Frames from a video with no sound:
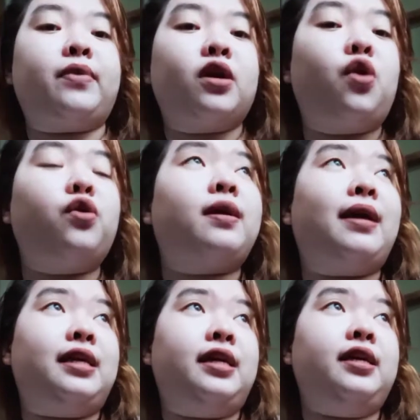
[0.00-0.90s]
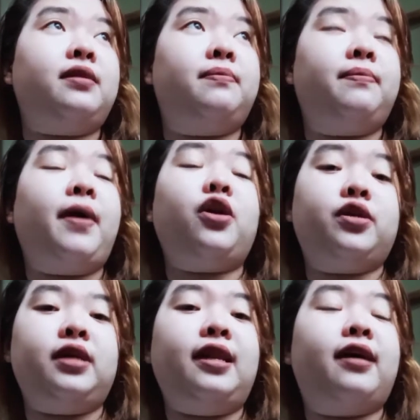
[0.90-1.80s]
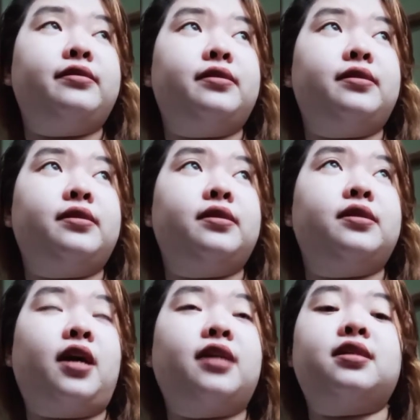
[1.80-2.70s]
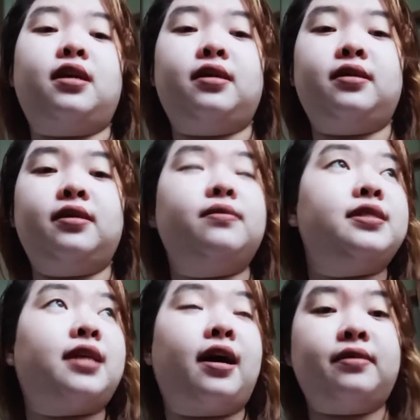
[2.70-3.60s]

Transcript: Coke na maliit, meron, ilan? Ah, sige, isa.